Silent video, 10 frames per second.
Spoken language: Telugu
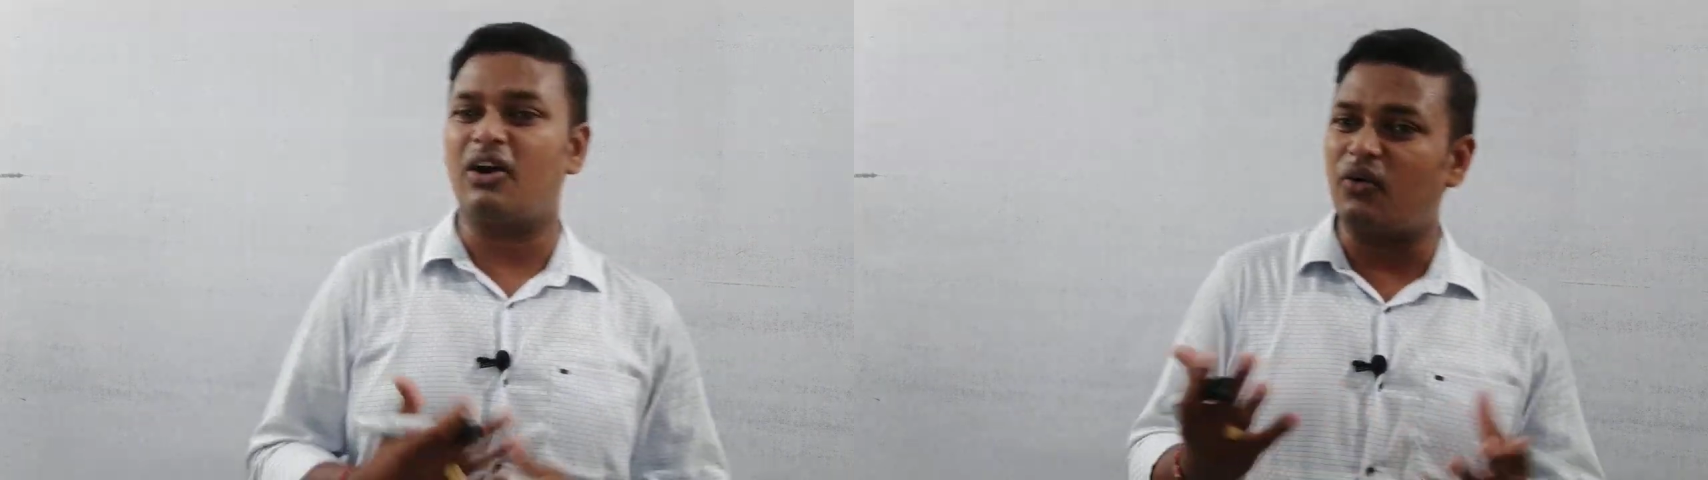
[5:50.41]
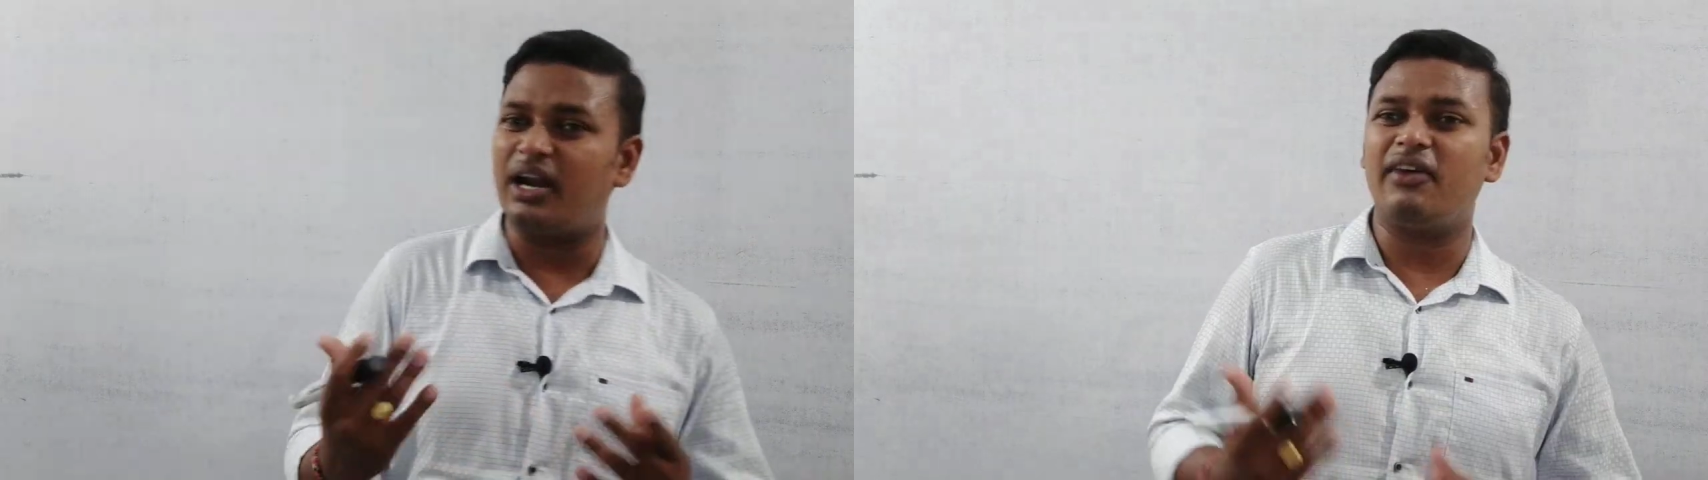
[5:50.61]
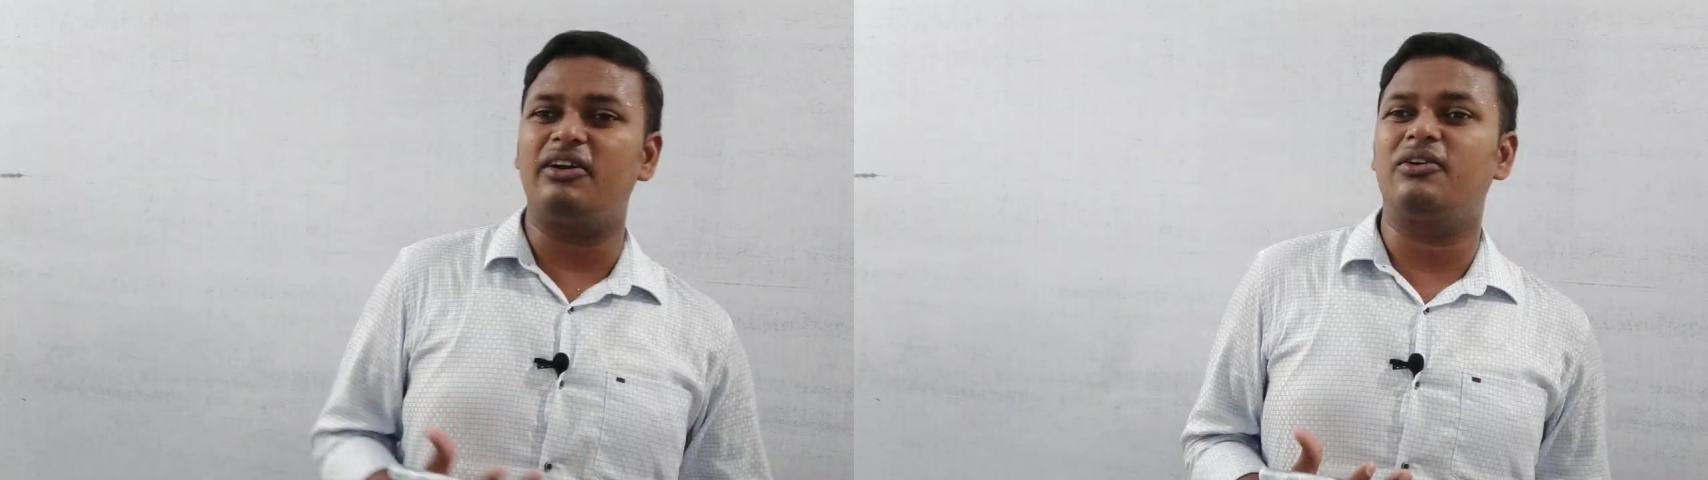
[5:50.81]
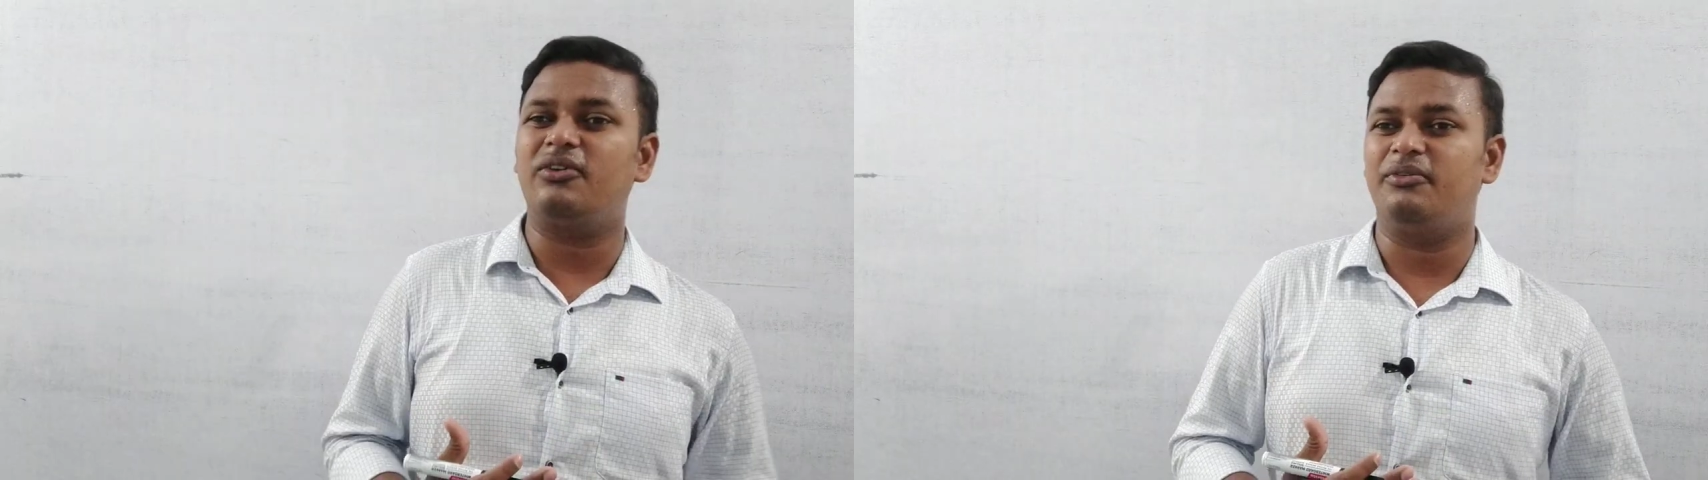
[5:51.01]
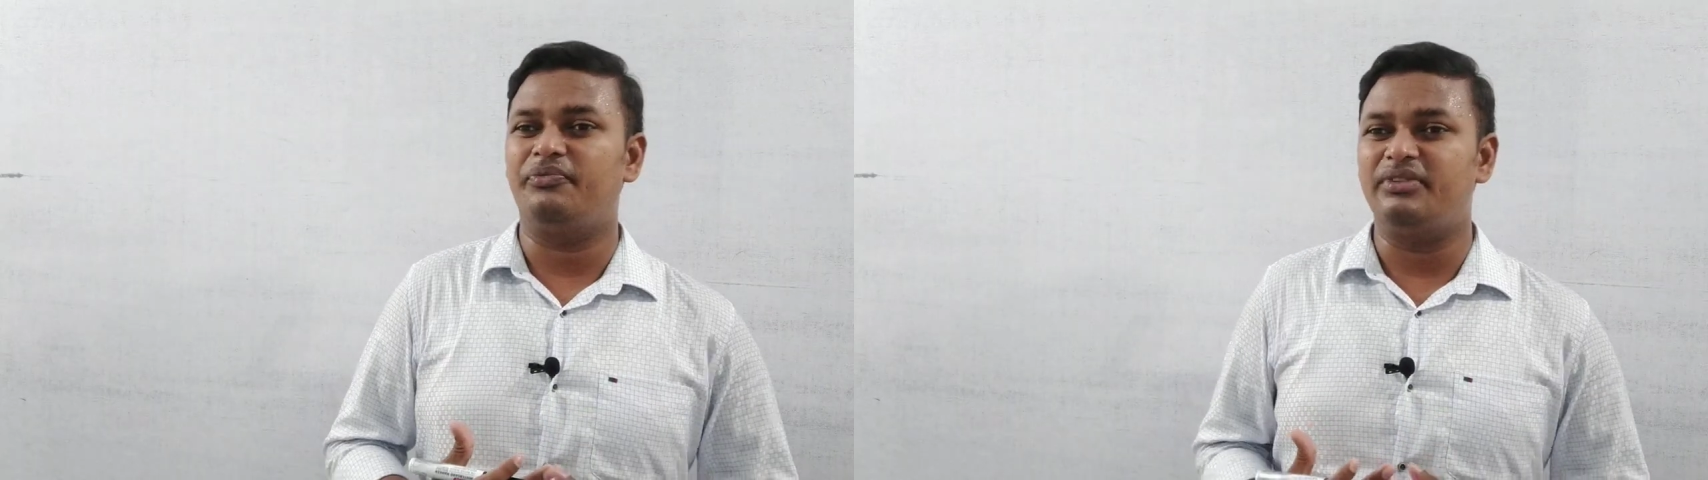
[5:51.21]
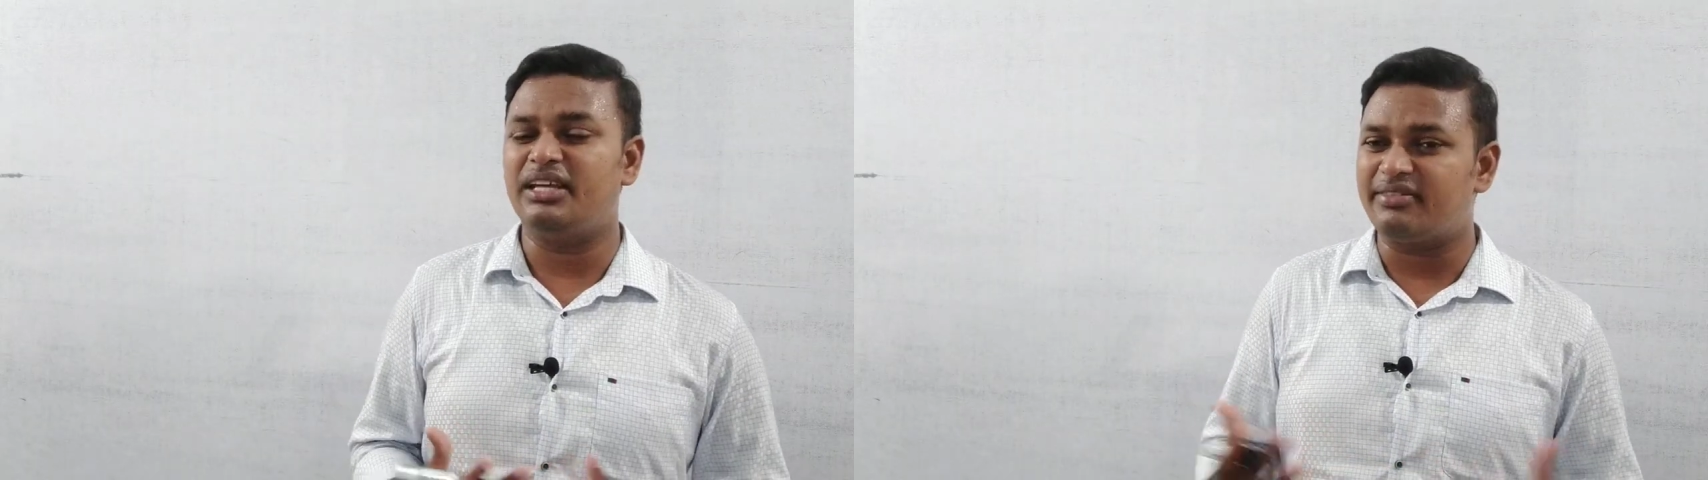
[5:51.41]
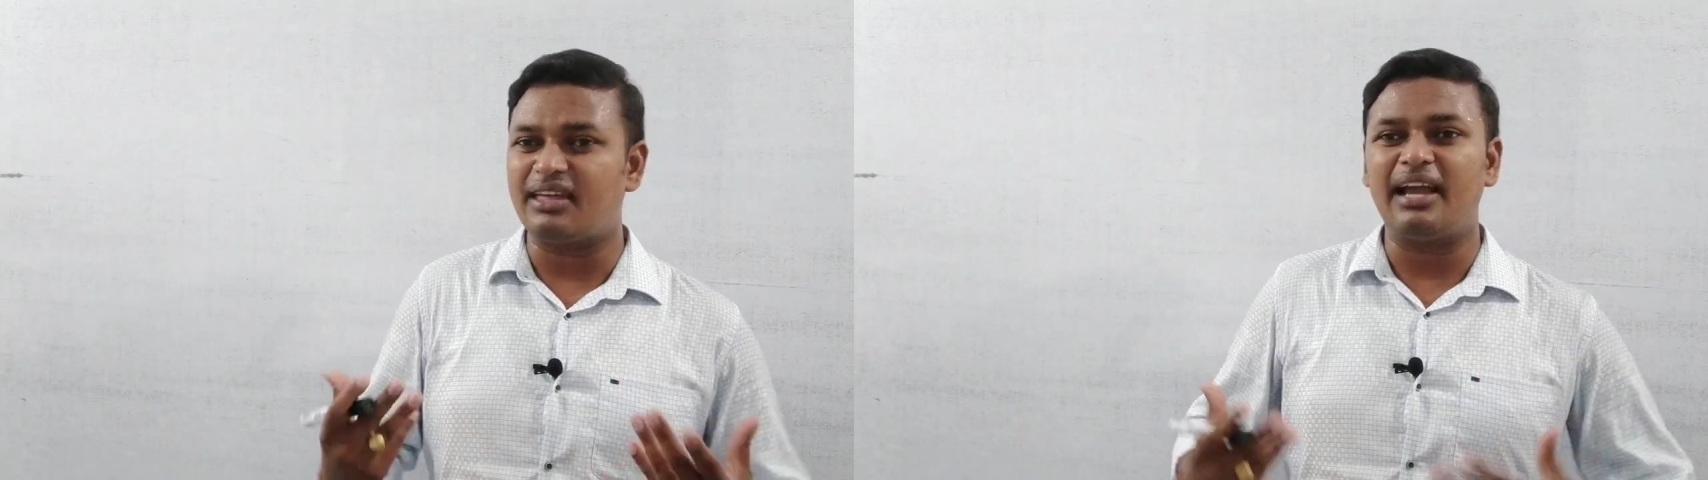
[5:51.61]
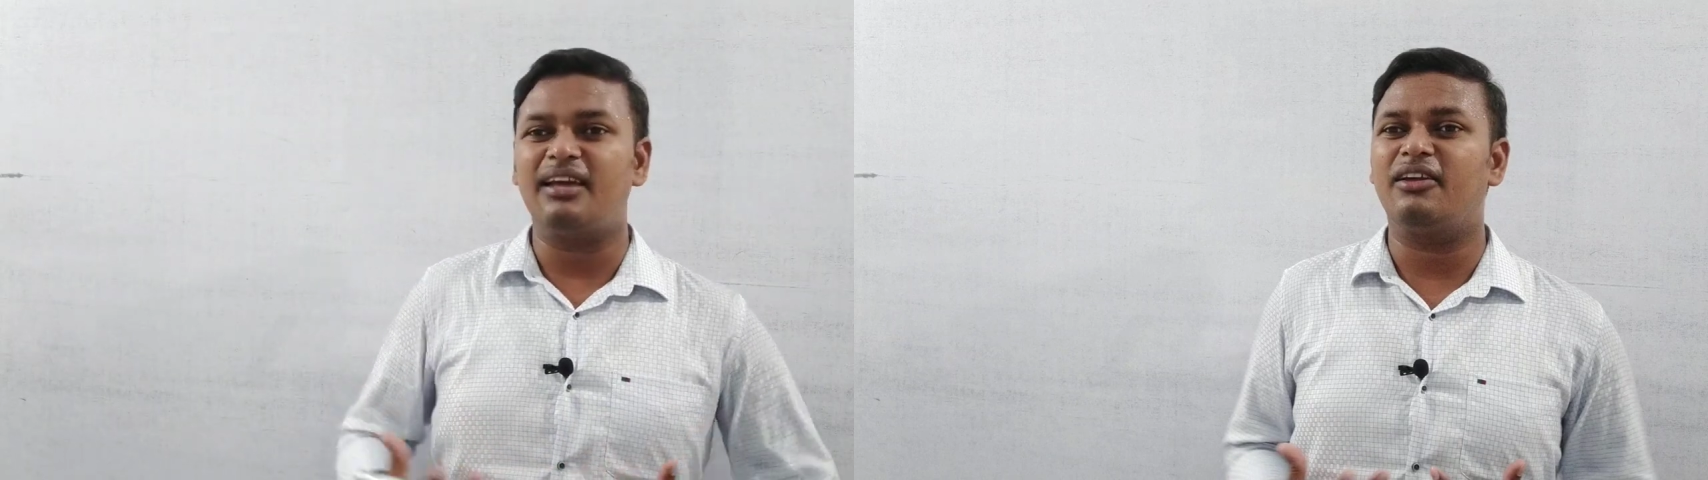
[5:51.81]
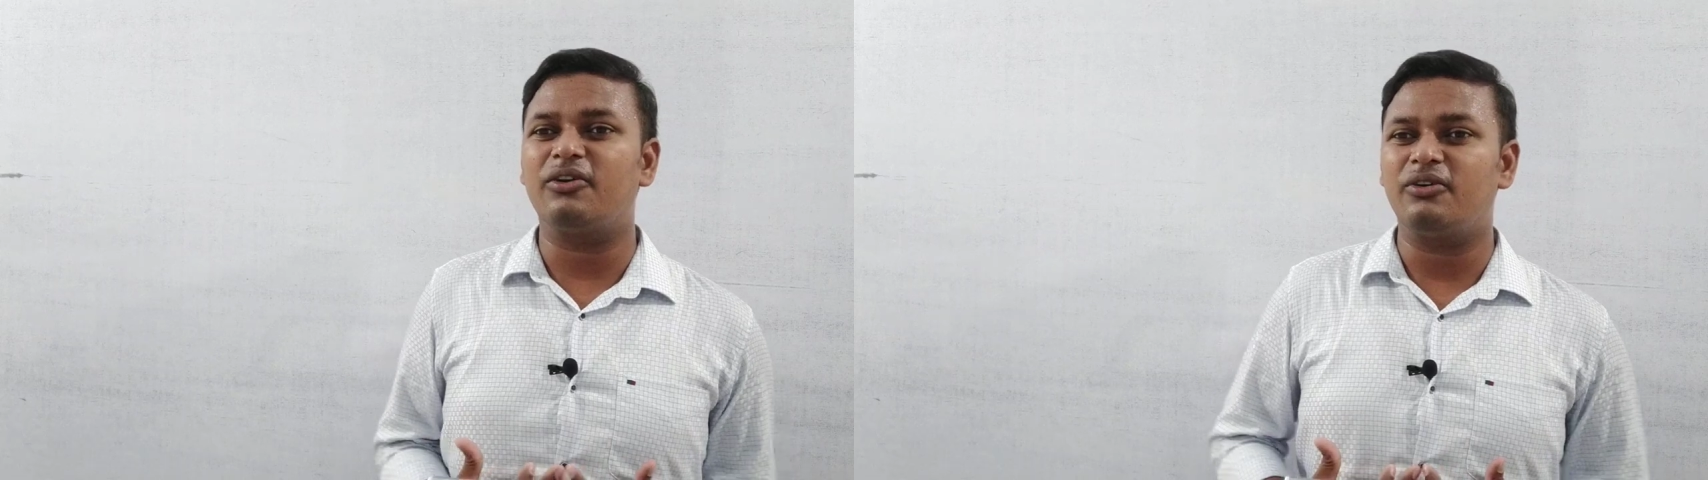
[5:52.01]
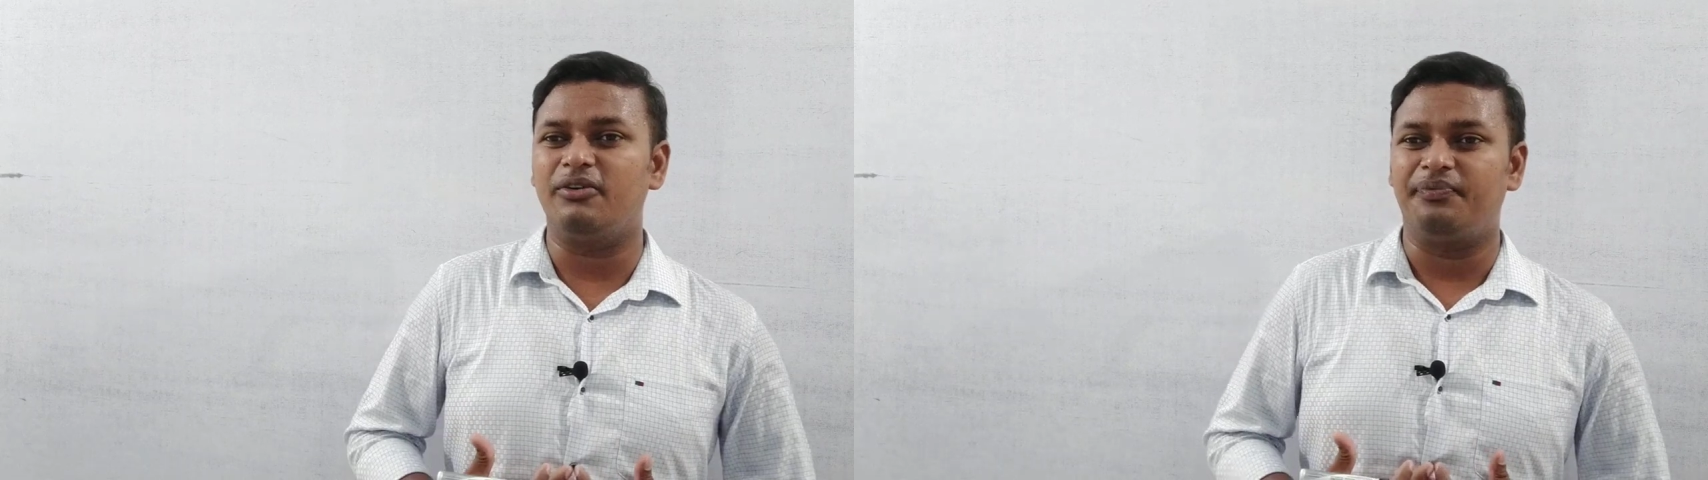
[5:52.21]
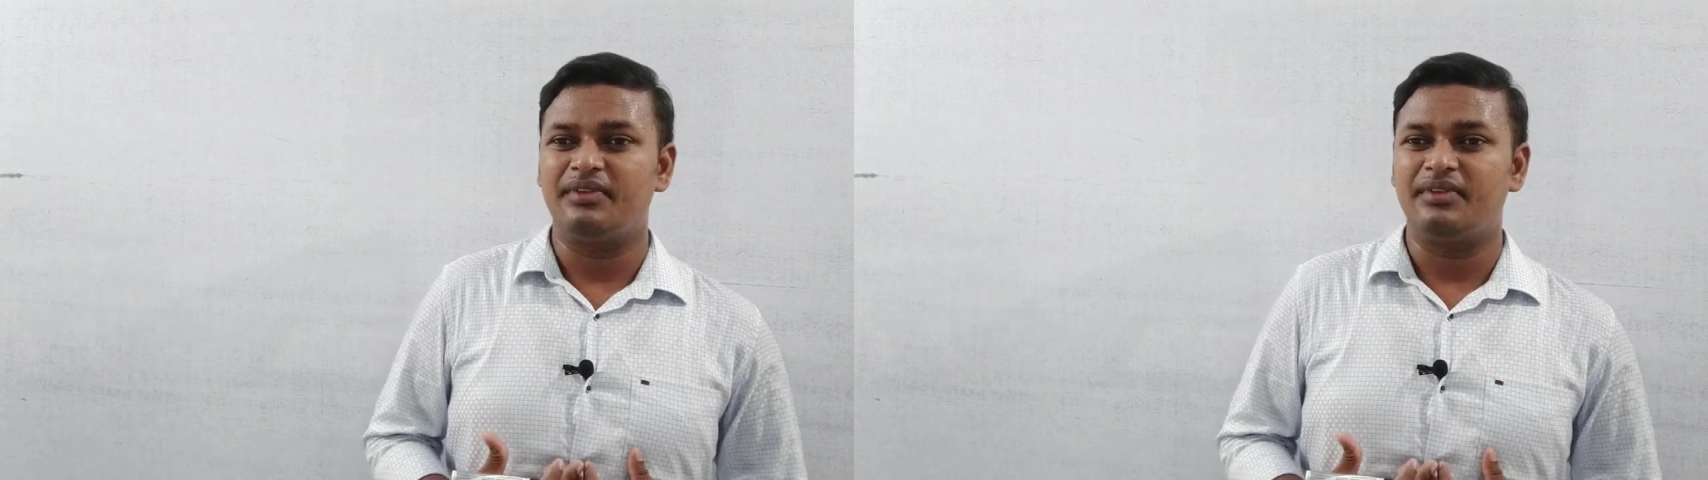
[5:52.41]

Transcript: నాకు కొన్నావనుకో నేను తాగాను అనుకో